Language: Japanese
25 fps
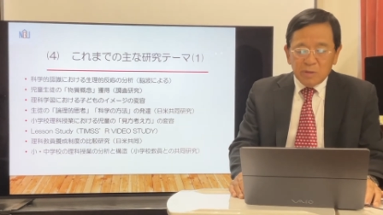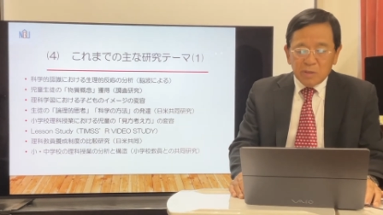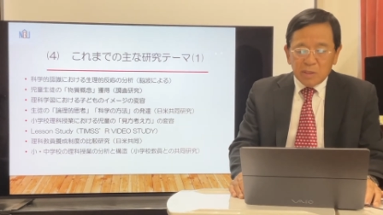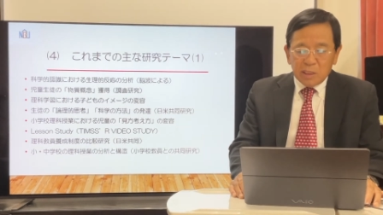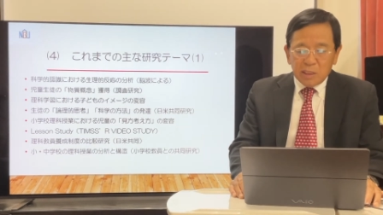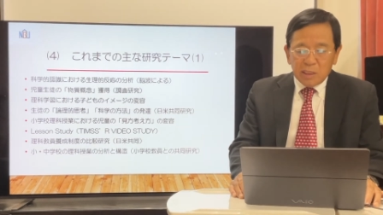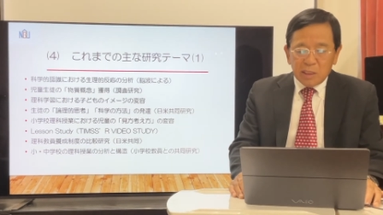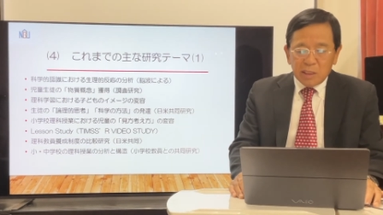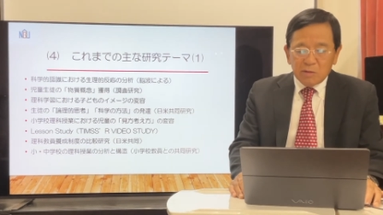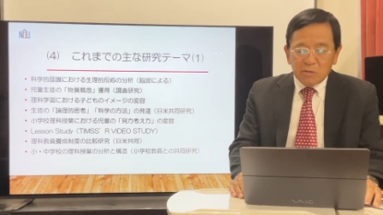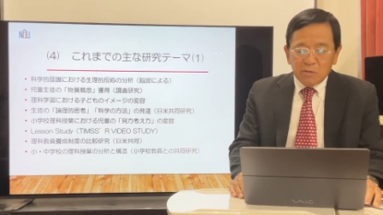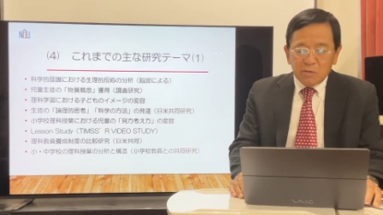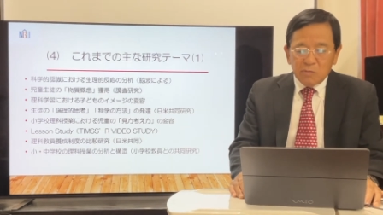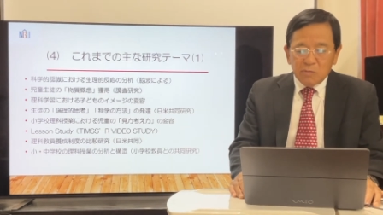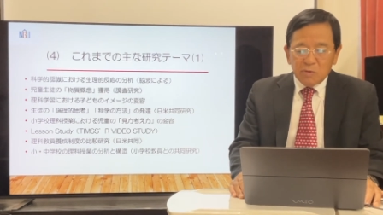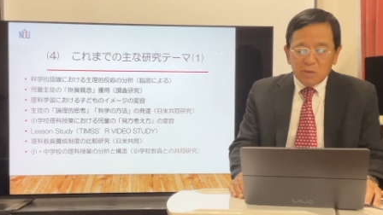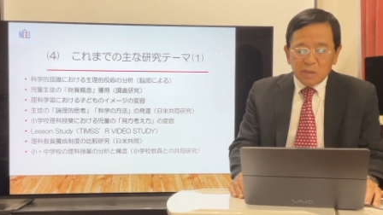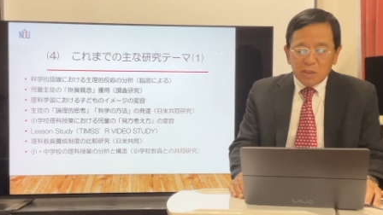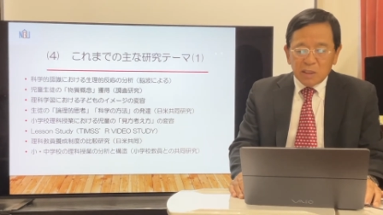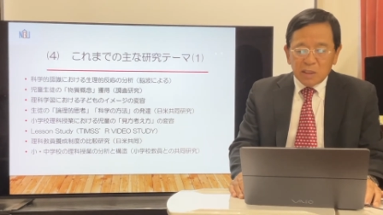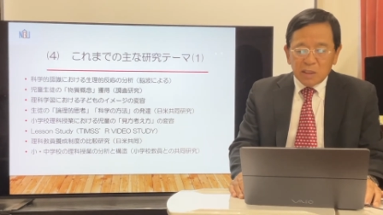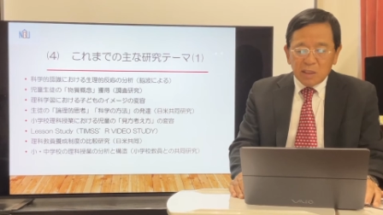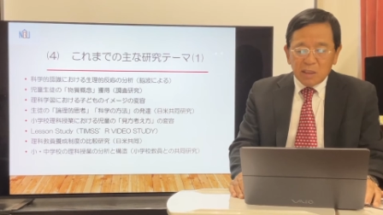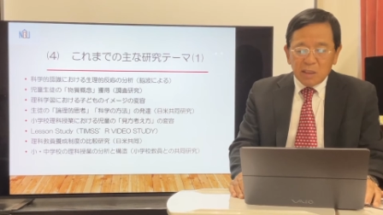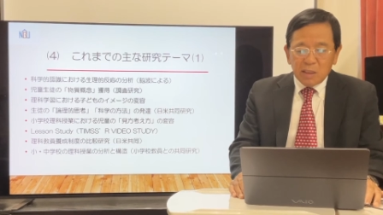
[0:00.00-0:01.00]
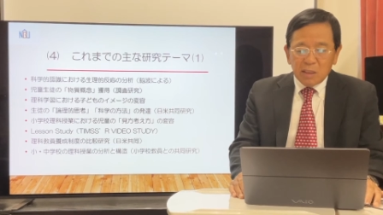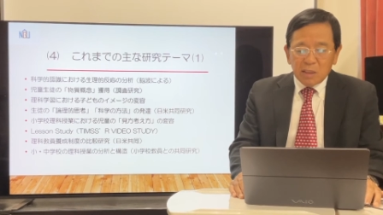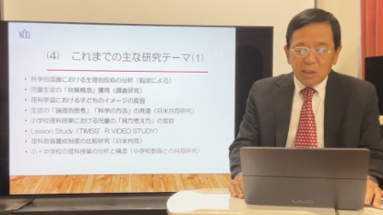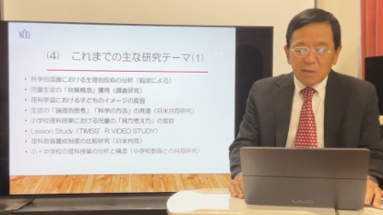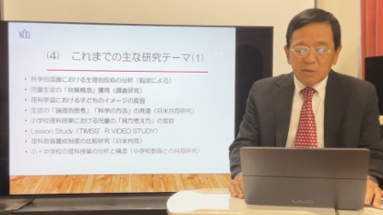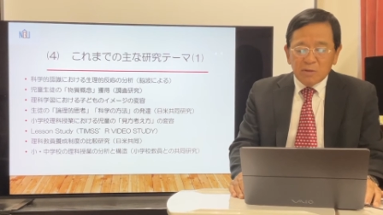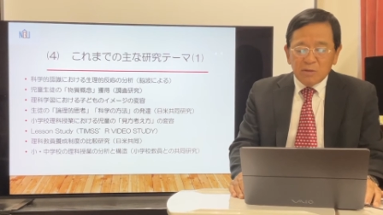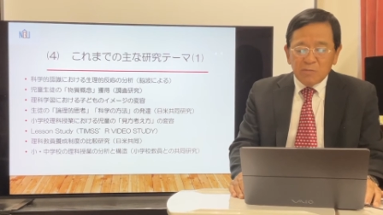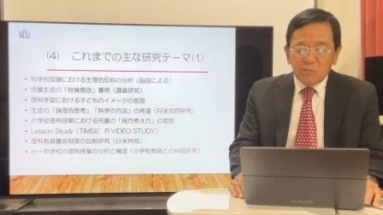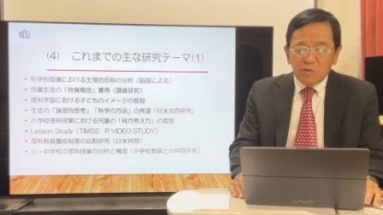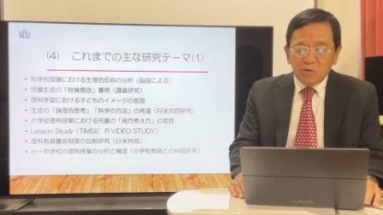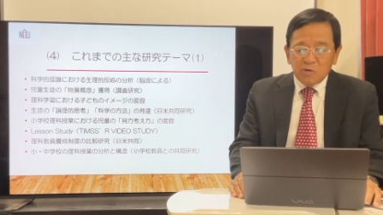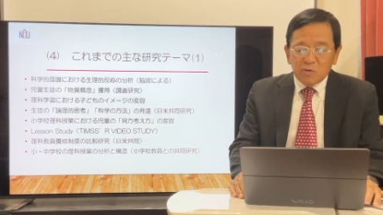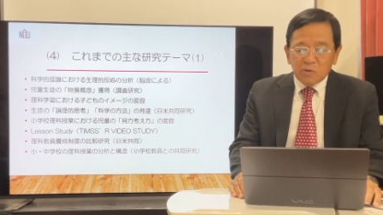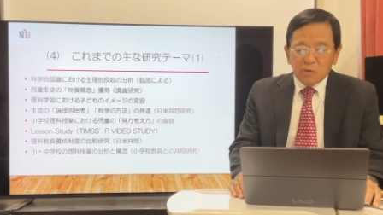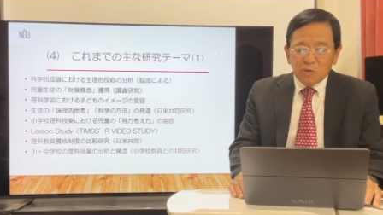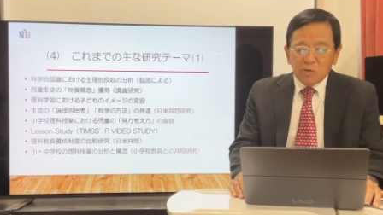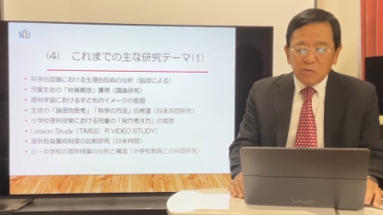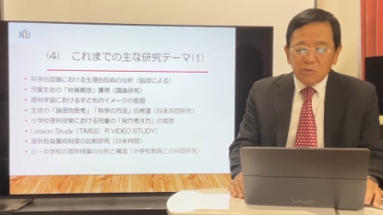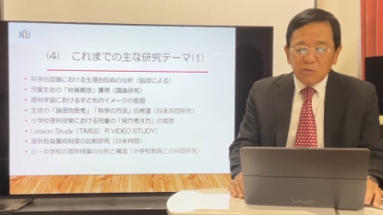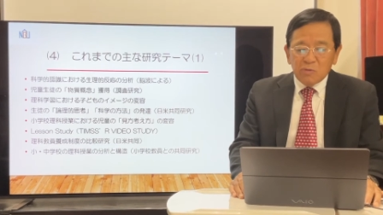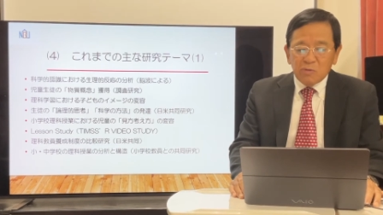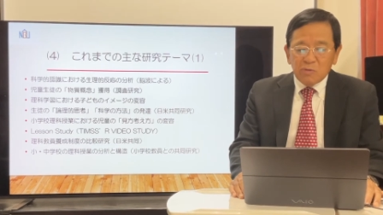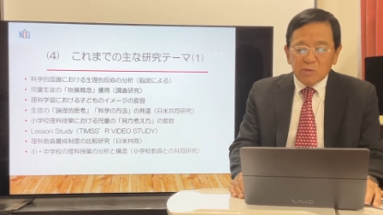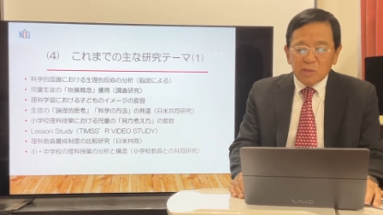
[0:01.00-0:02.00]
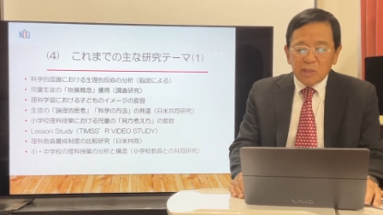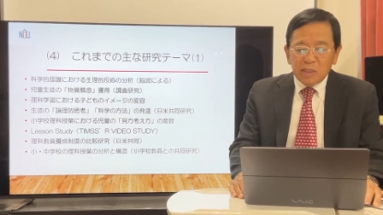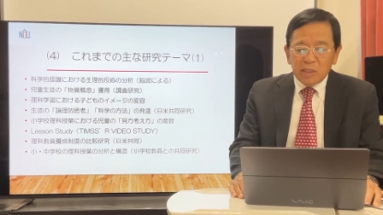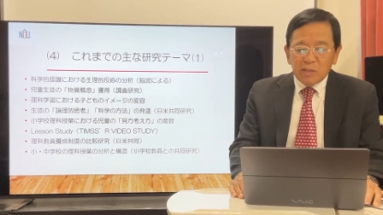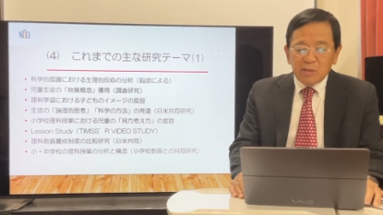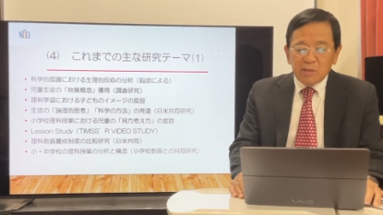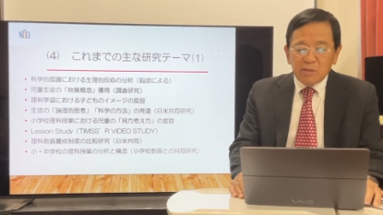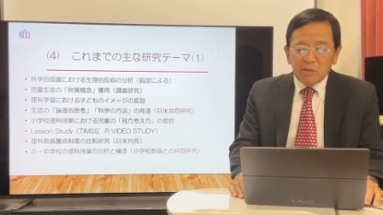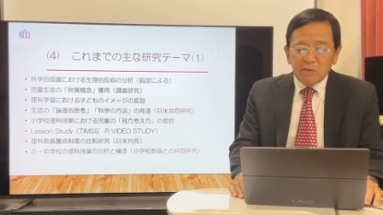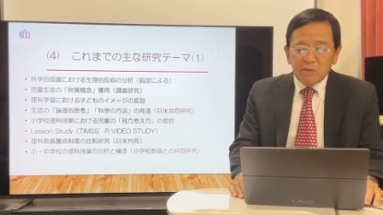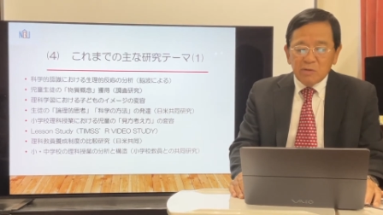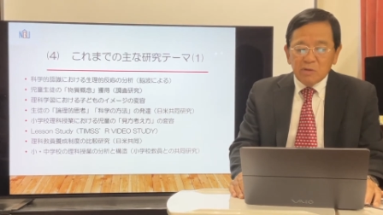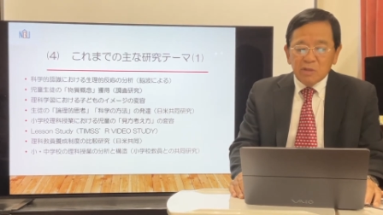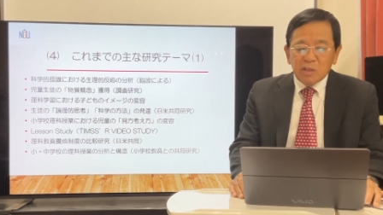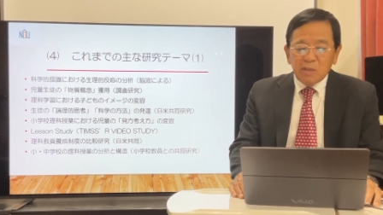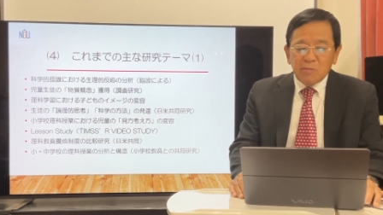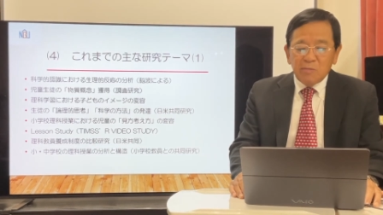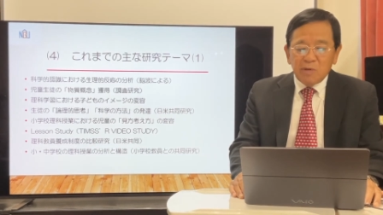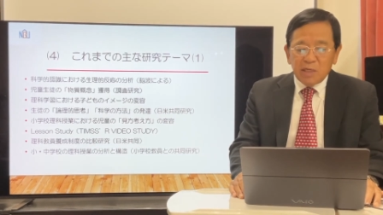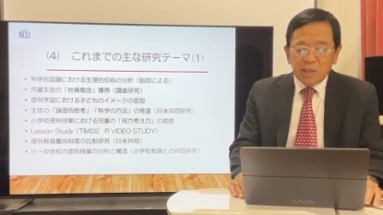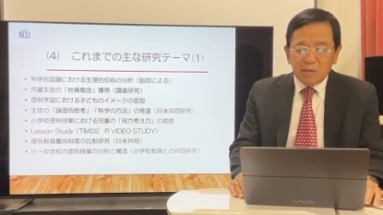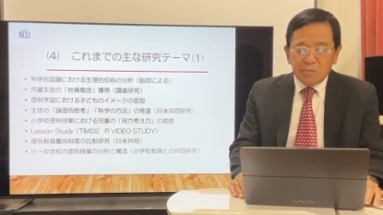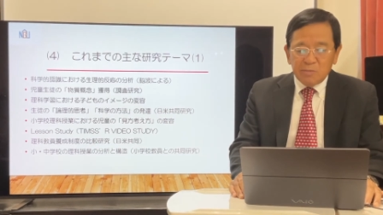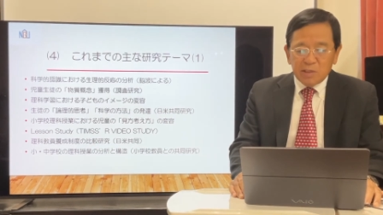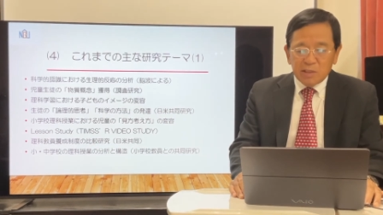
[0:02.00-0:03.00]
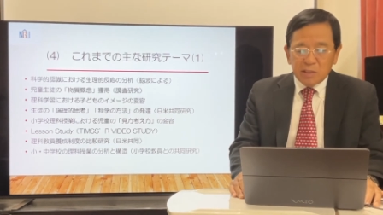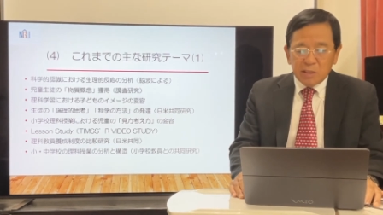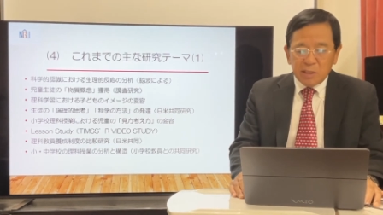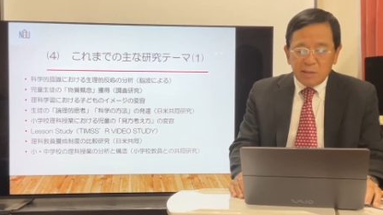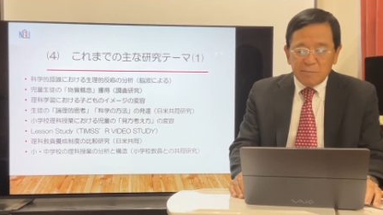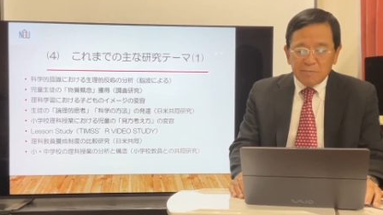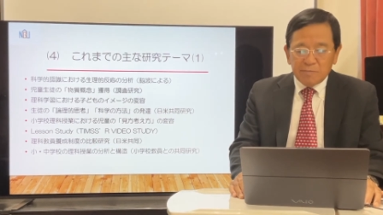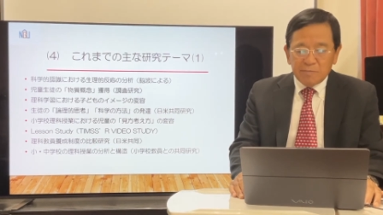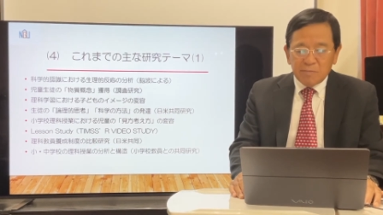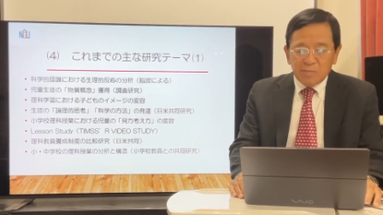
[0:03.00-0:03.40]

方と方々とも共同研究をしてまいりました